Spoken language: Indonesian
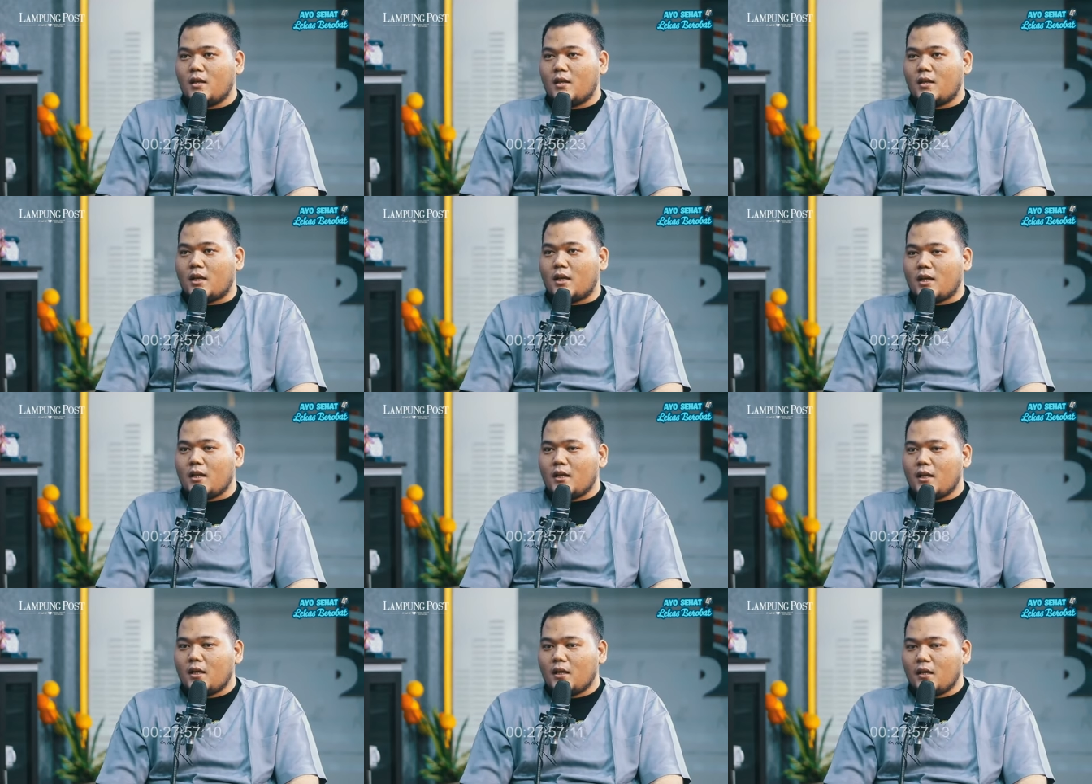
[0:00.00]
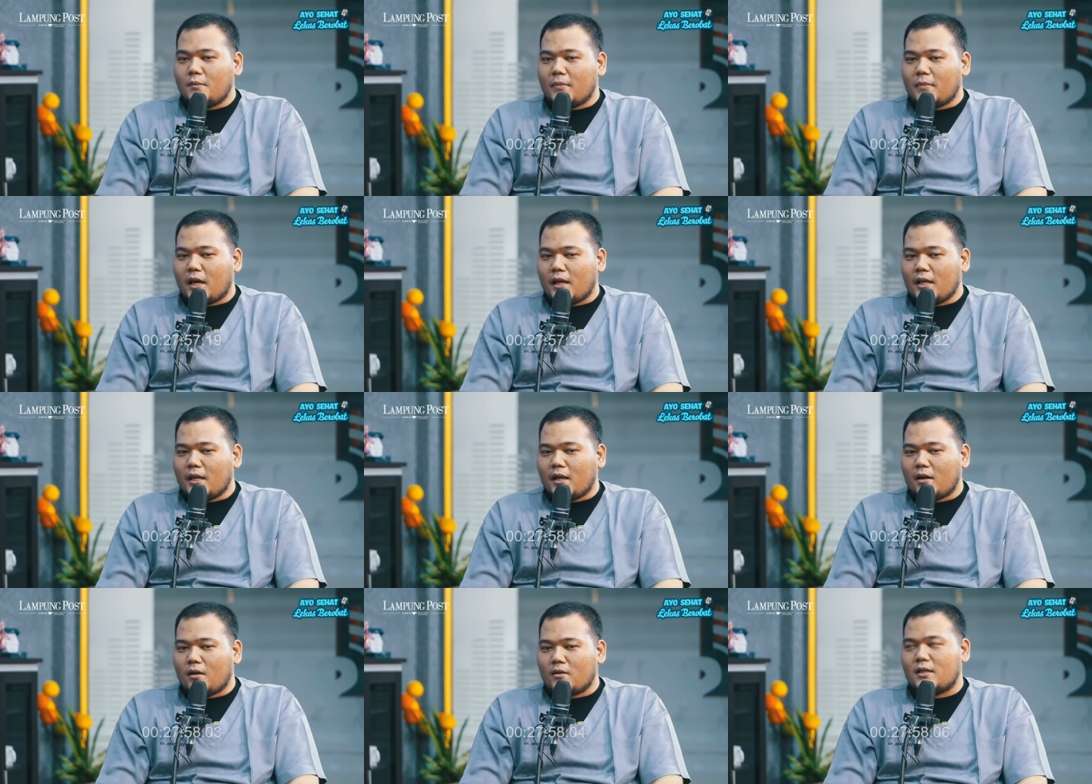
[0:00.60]
Jadinya
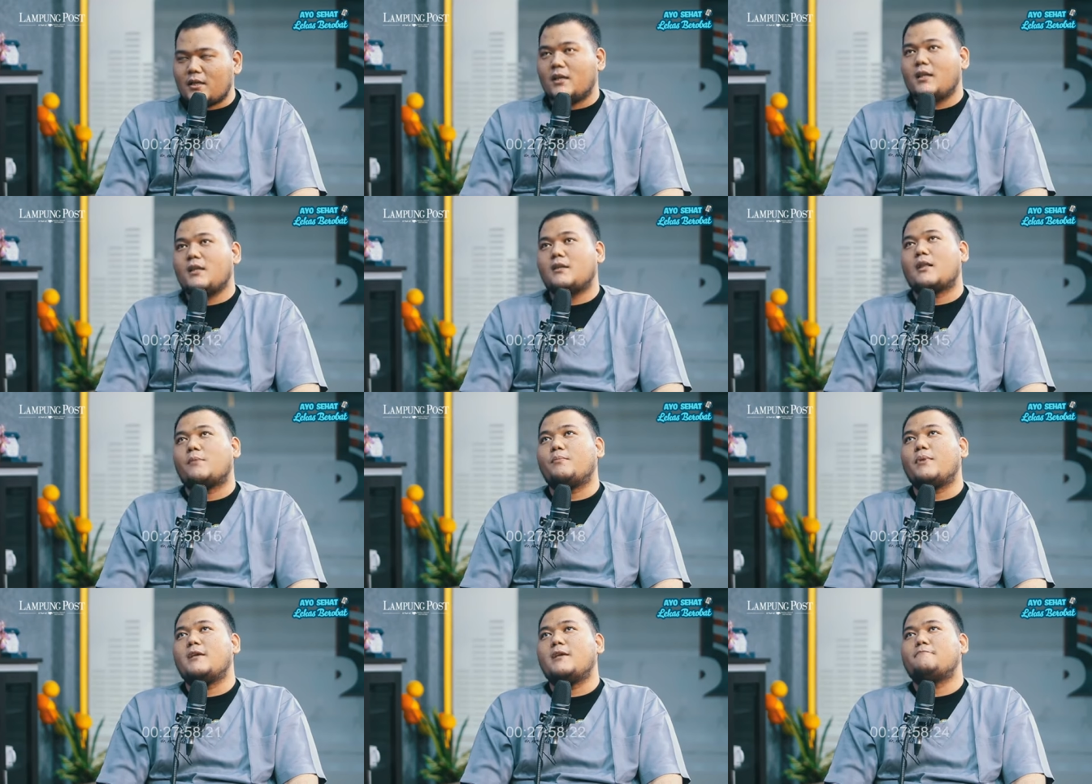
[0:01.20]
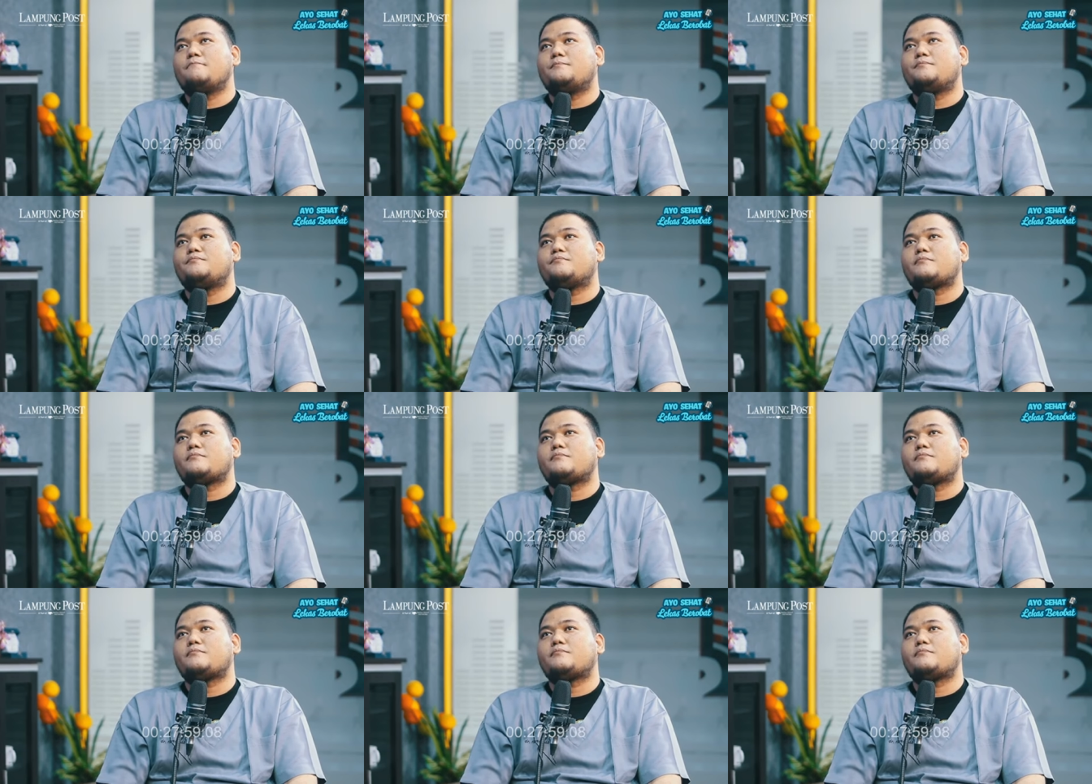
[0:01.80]
bahaya. Jadi tapi